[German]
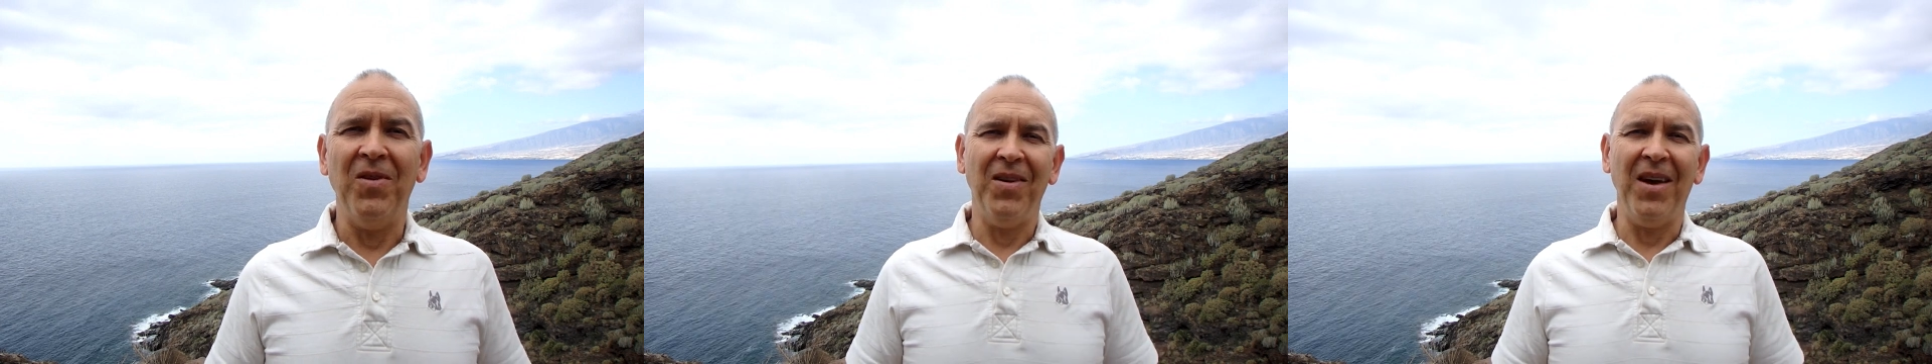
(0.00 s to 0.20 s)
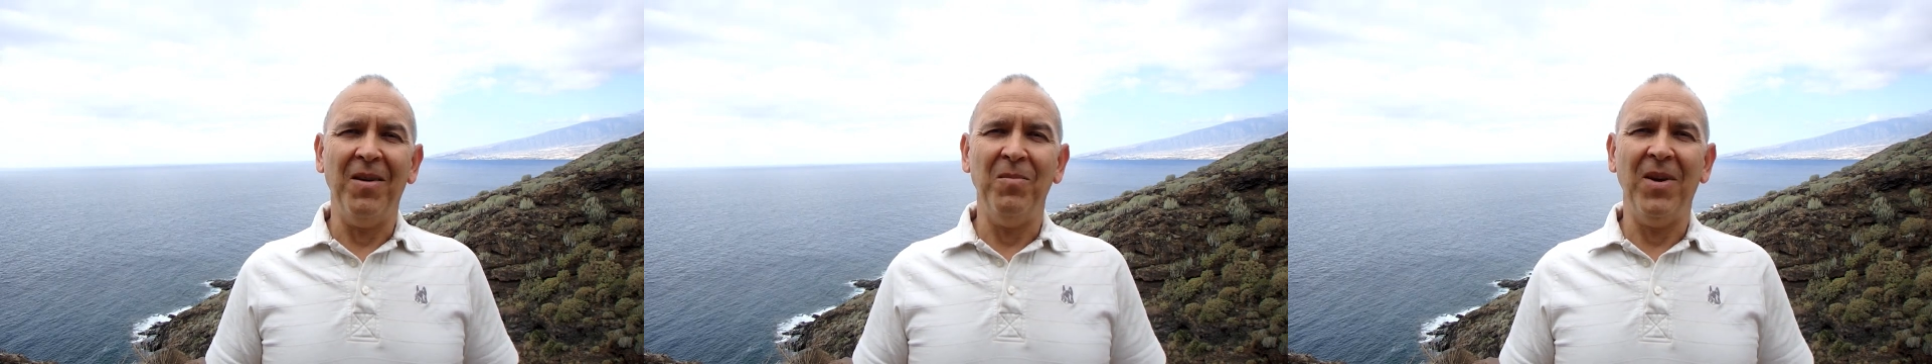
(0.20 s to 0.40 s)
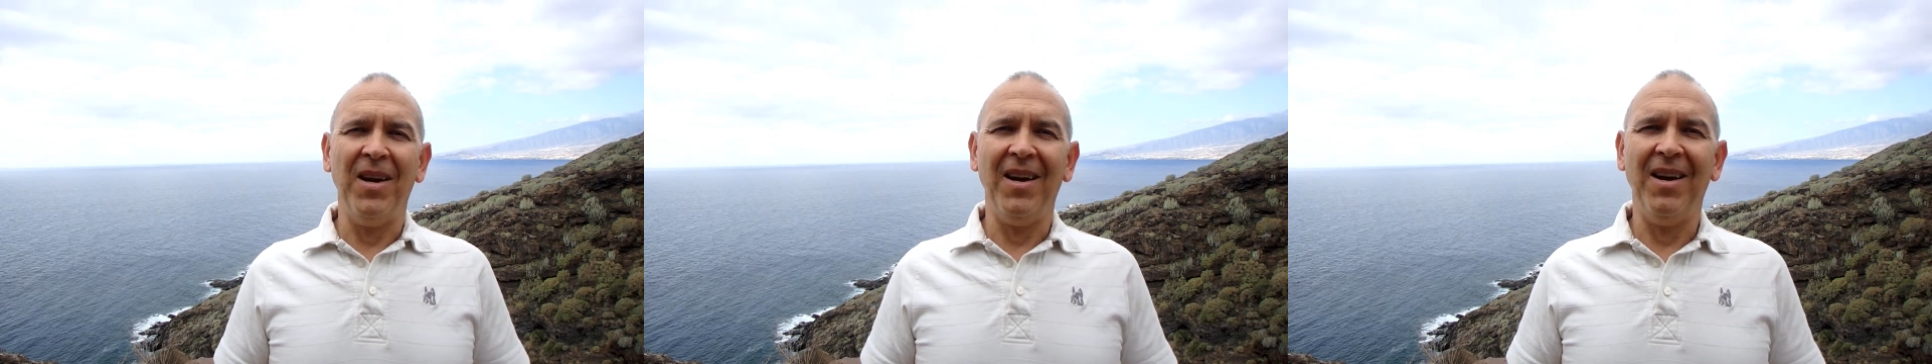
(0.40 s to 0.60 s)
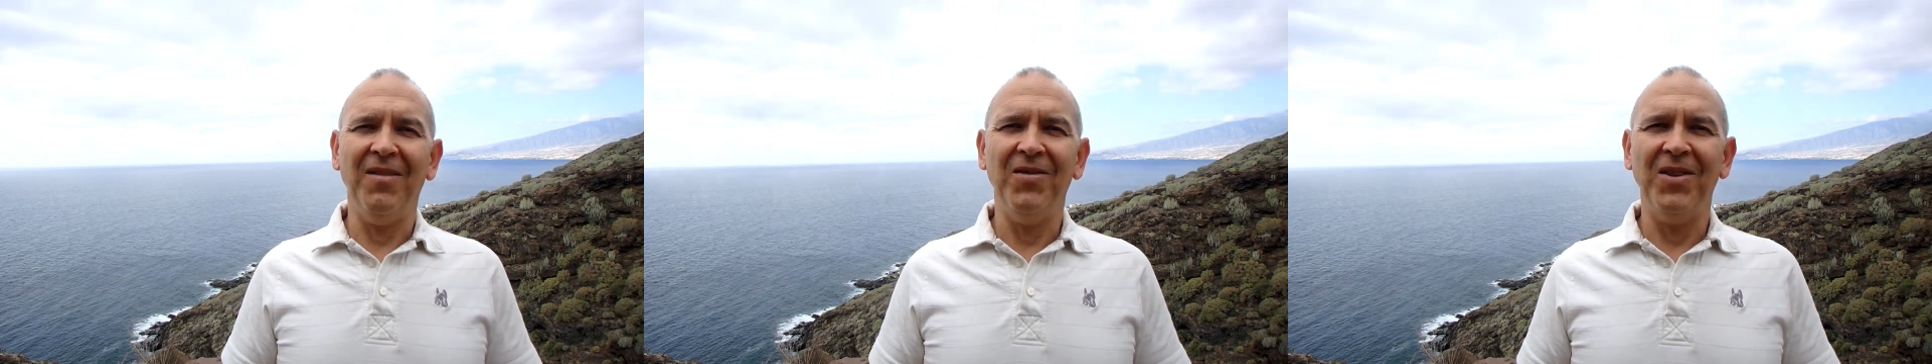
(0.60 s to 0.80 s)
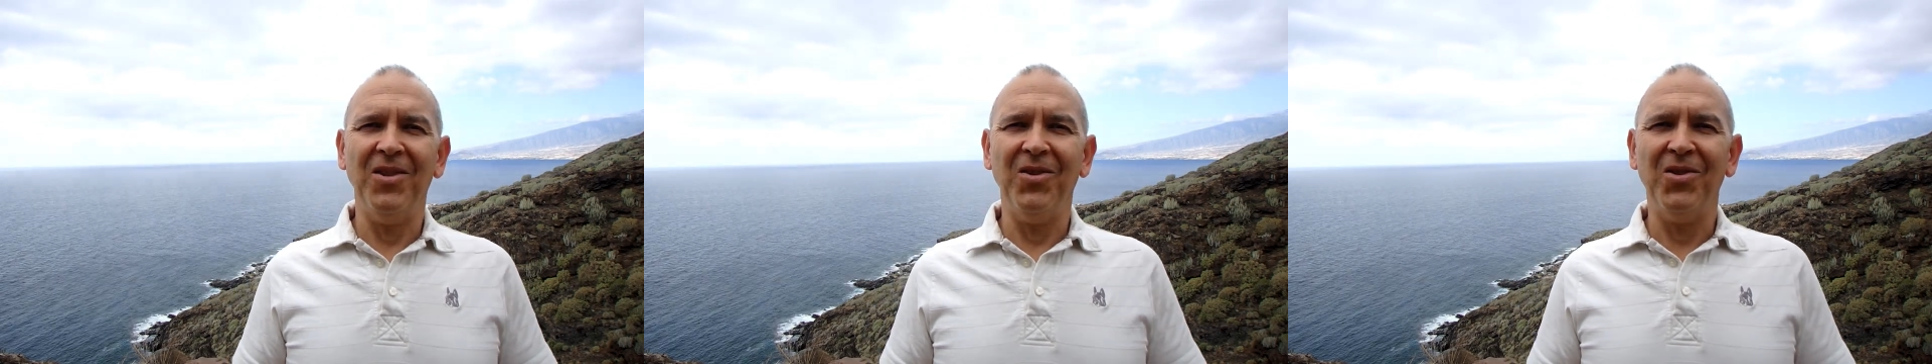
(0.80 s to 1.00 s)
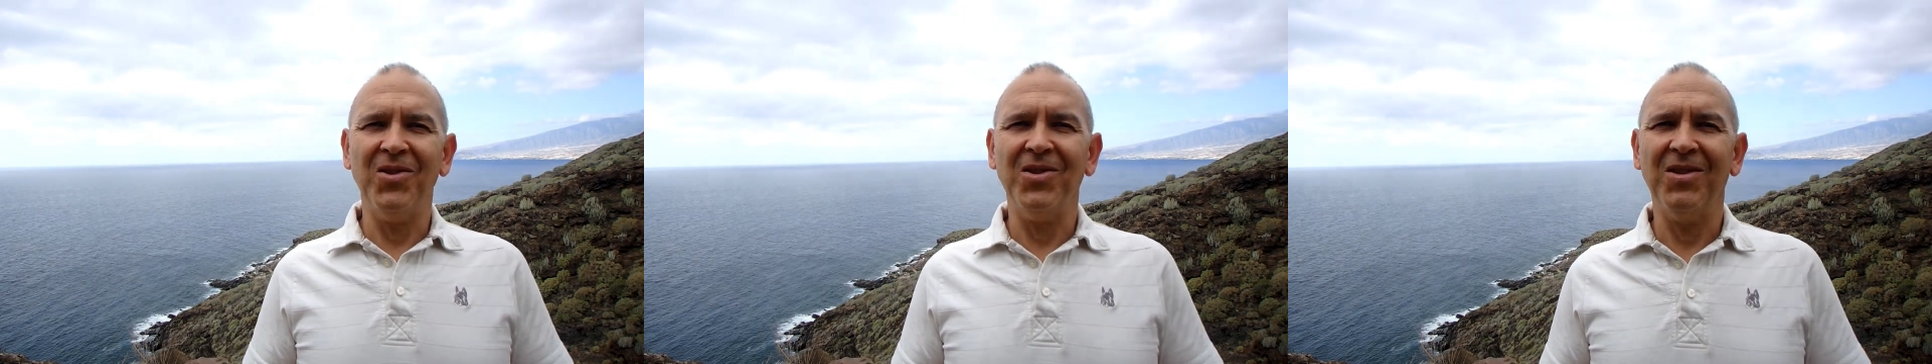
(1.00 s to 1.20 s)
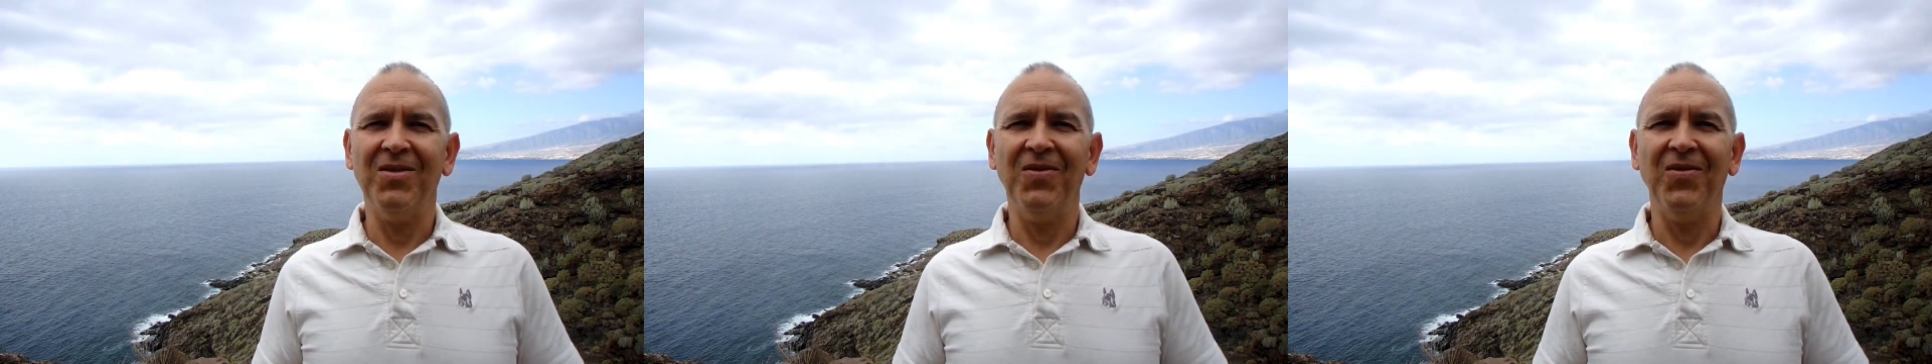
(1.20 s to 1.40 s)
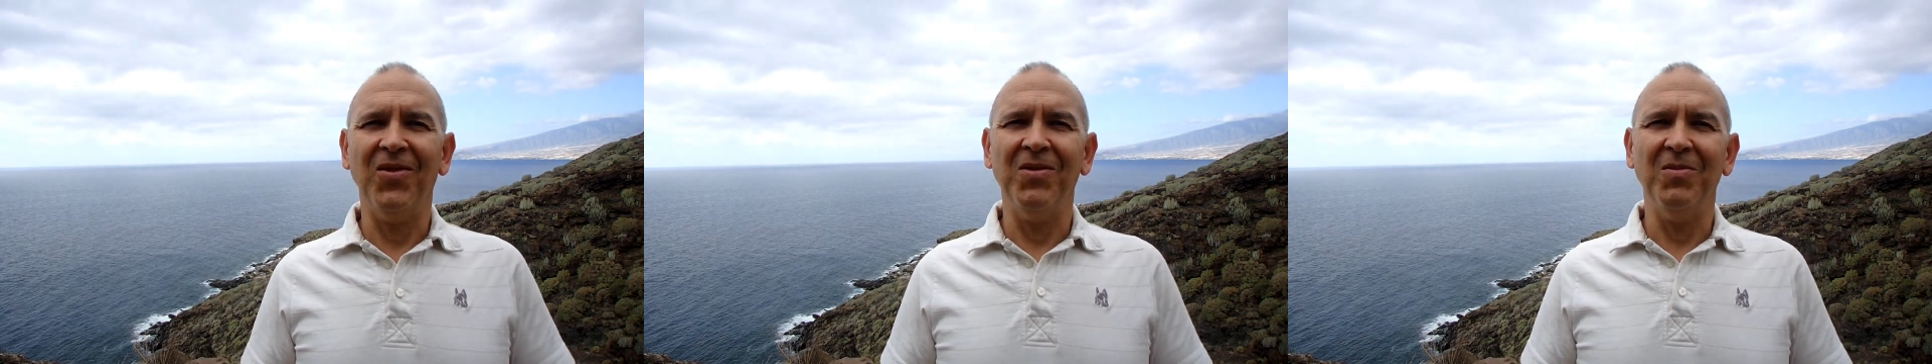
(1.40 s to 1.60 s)
wer mehrere Videos
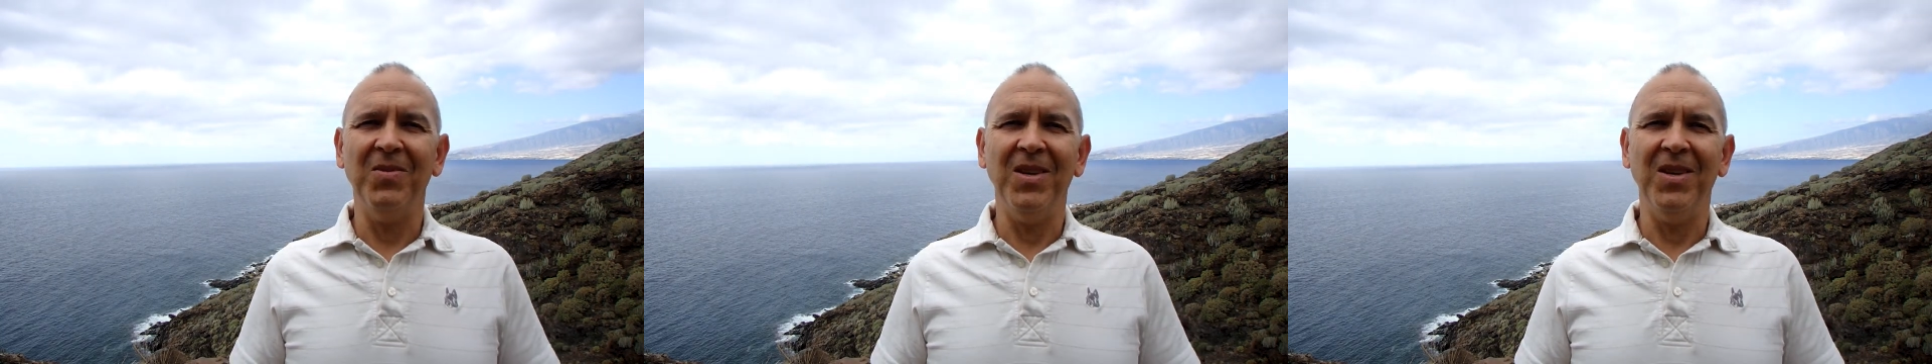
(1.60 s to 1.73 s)
von